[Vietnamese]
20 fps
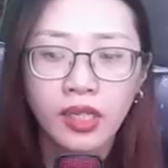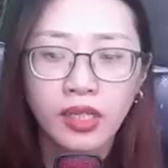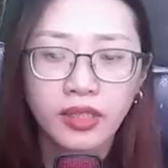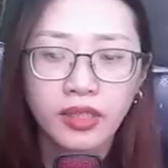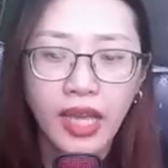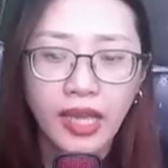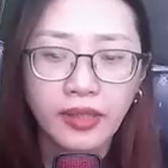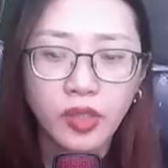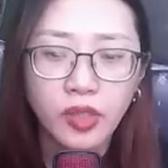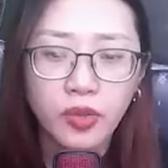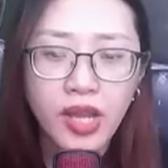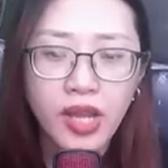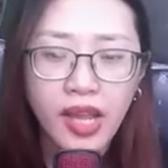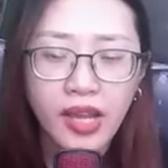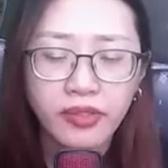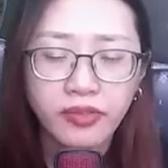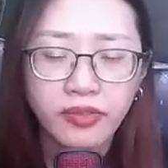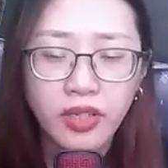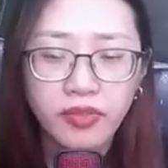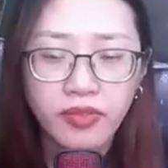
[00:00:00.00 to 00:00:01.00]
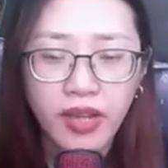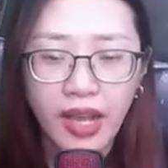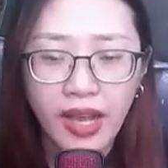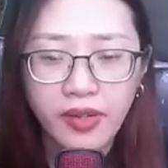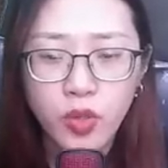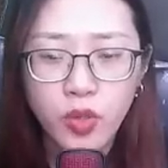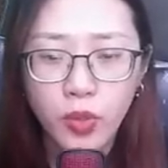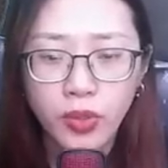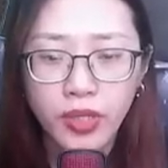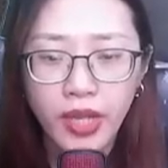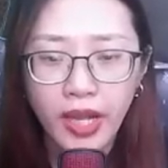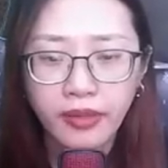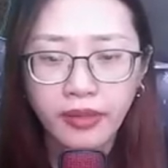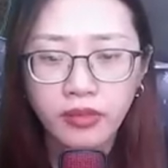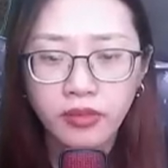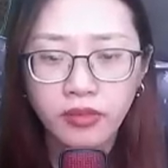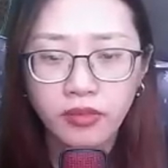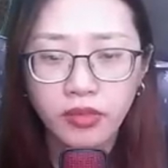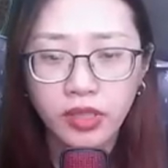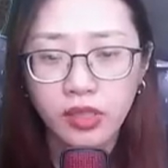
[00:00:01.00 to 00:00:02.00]
Tả Tiểu Đa vất vả cố
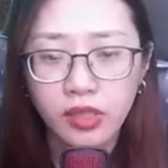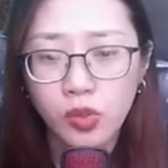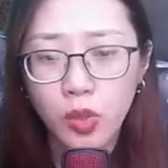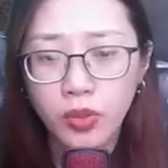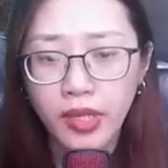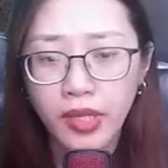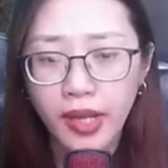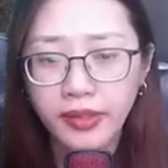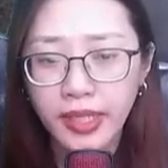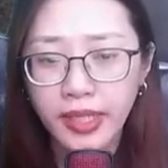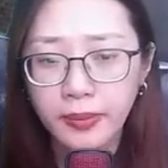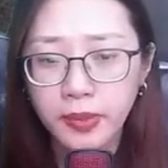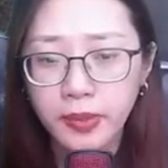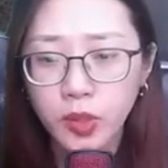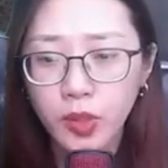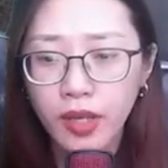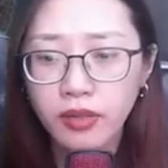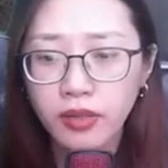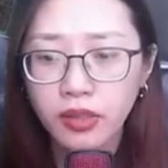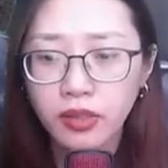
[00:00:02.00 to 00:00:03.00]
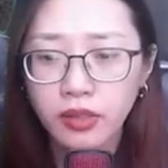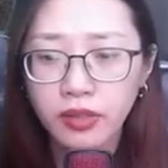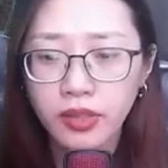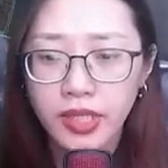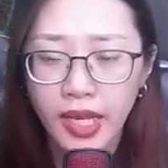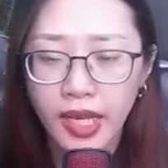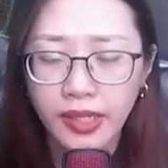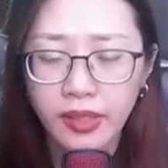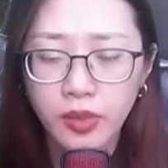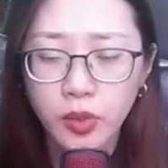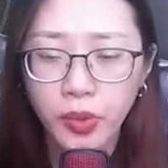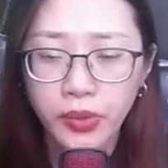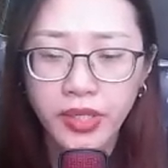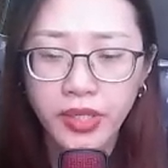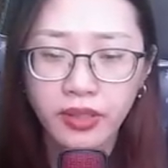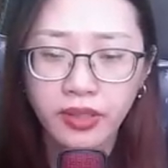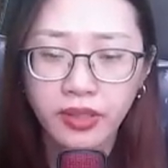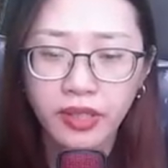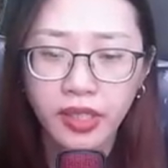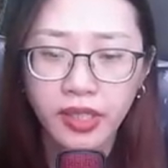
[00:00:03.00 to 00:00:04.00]
gắng, vừa cố gắng kiểm soát hướng chảy của
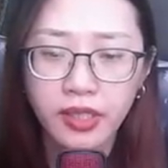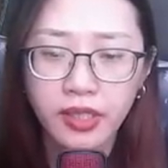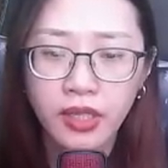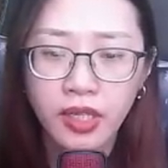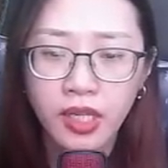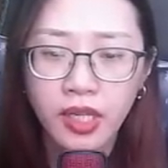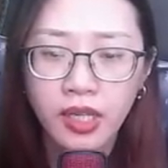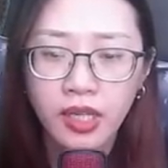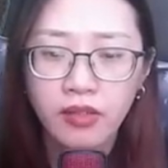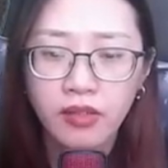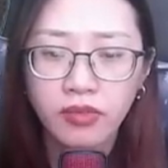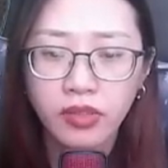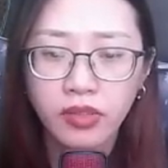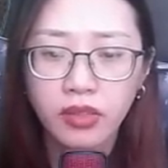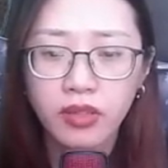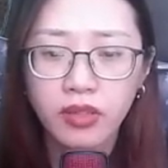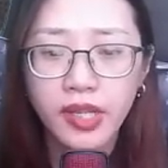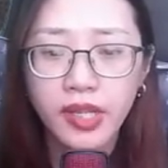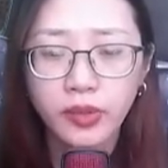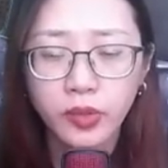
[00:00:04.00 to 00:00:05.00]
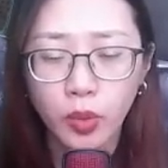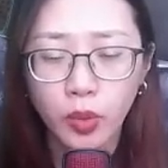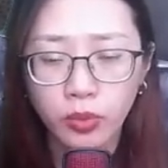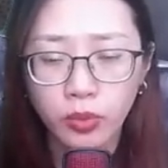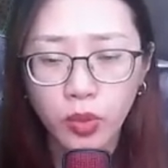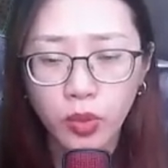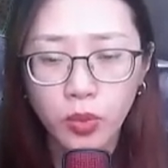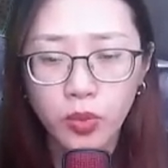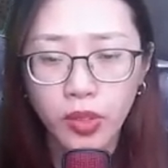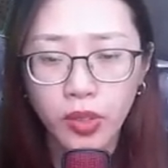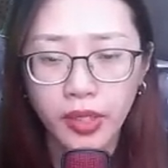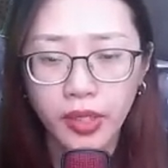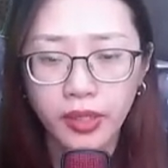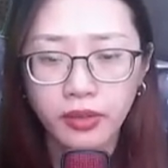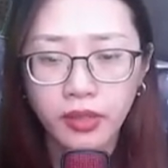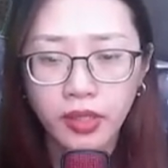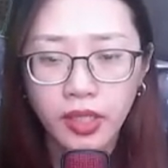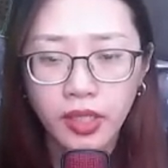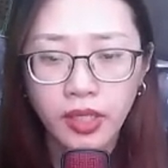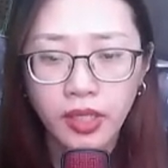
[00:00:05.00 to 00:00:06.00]
chân khí, vừa liên tục tu
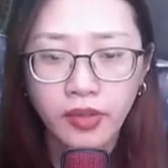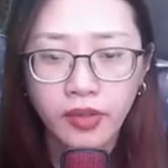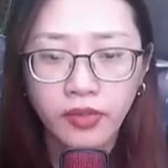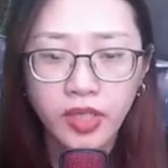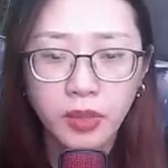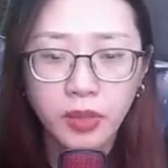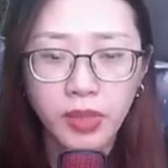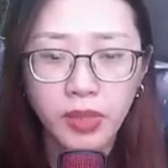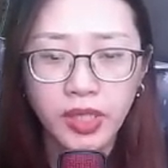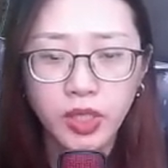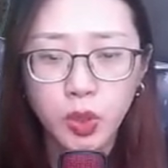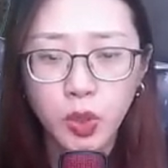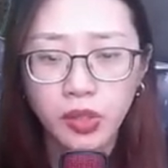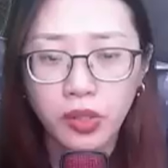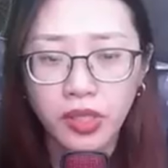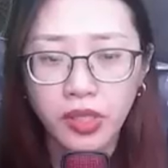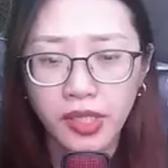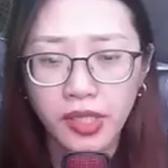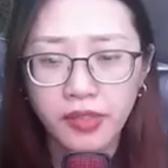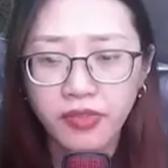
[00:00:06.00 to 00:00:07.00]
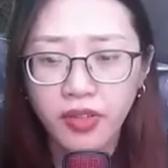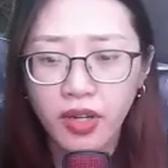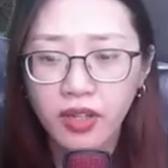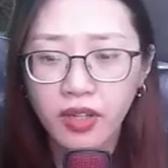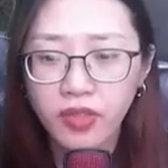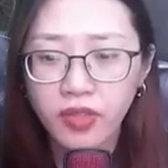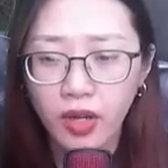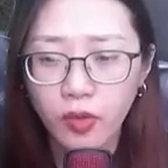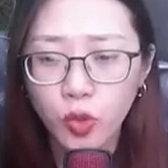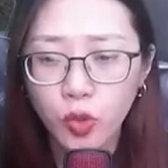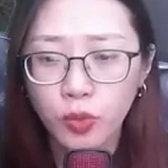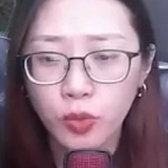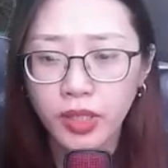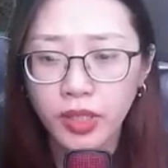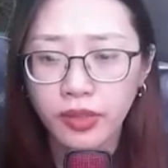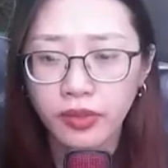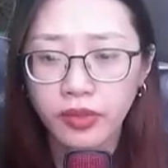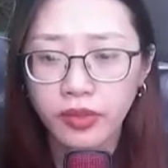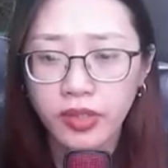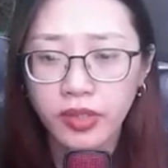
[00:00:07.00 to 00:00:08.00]
luyện, như bị suy nghĩ vớ vẩn của
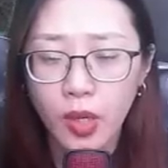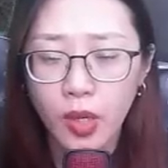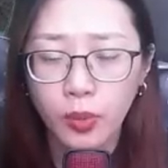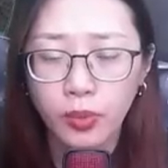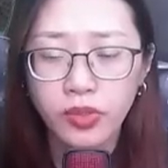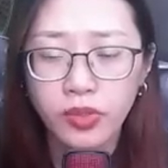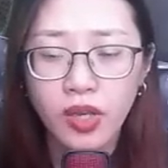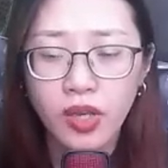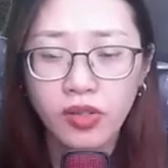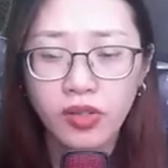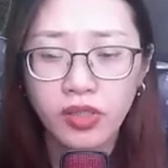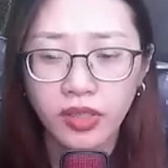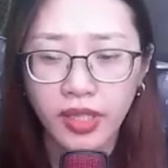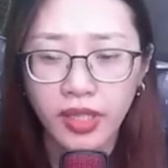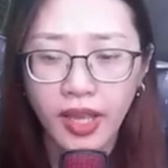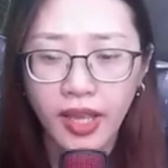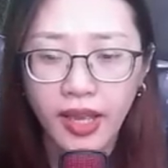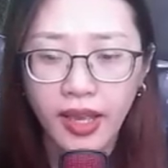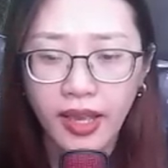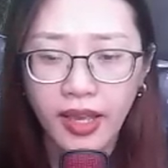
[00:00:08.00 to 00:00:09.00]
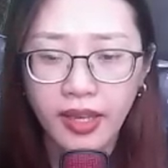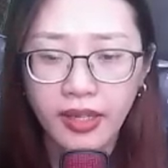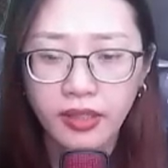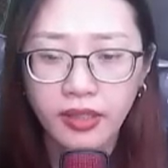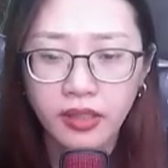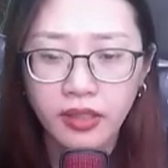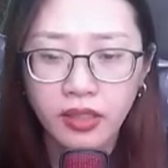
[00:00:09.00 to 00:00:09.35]
mình chọc cho cười ha ha.